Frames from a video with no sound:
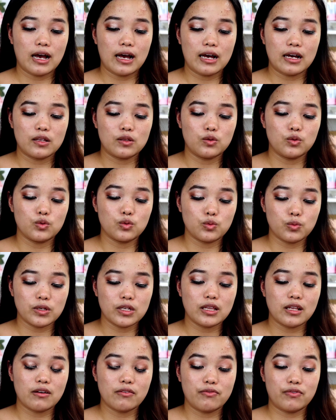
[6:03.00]
uh,
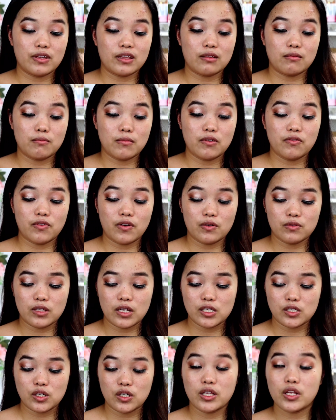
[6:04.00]
Dewy na Fit Me
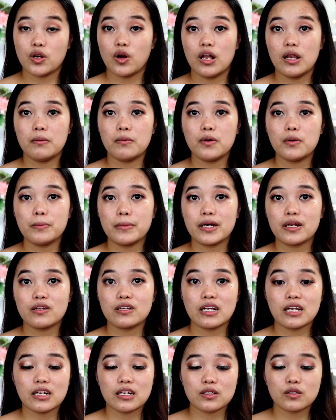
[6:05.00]
Foundation. Hindi ko alam kung
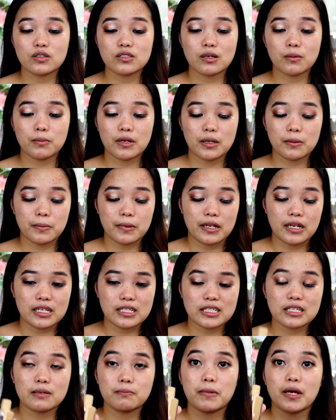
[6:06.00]
meron na nito sa
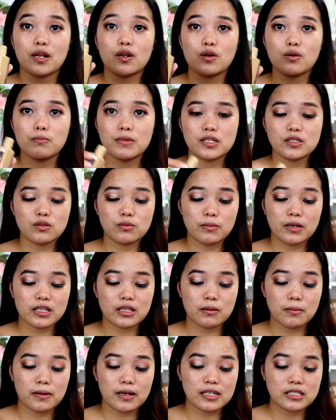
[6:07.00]
Pilipinas. Pero medyo
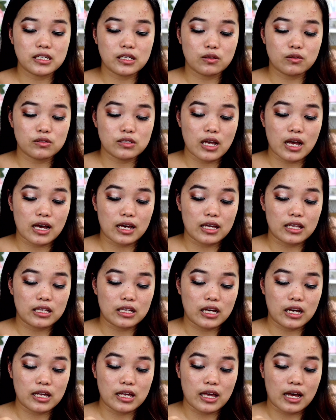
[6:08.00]
maitim kasi ito sa
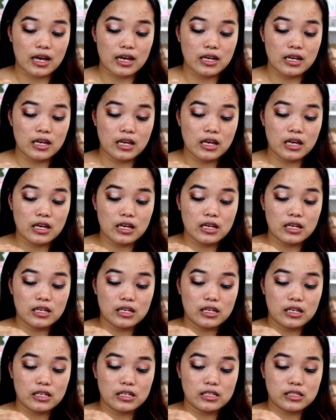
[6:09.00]
akin. Kaya
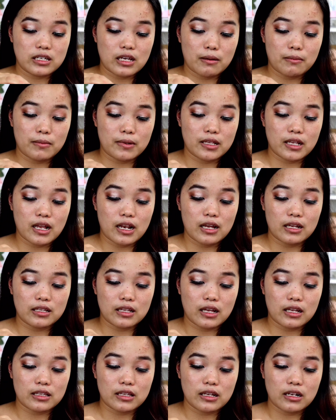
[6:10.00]
isama na
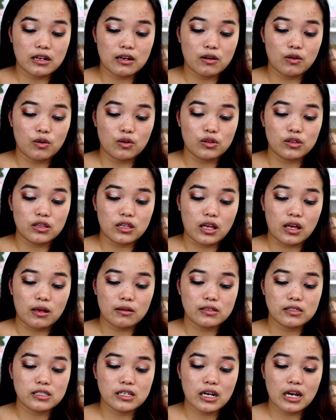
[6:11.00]
lang natin ng
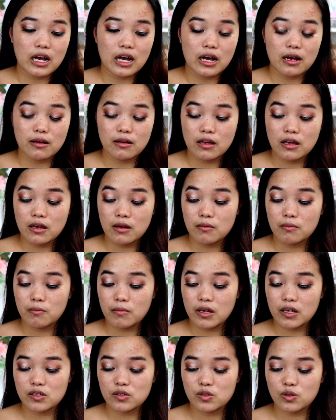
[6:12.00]
konti. Tsaka
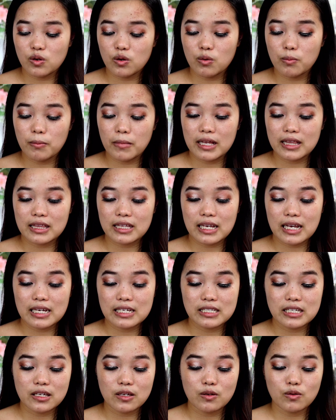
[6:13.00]
medyo matte
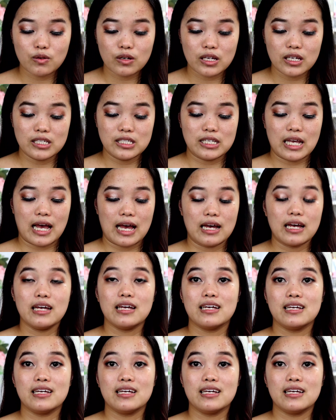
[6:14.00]
kasi yung isa.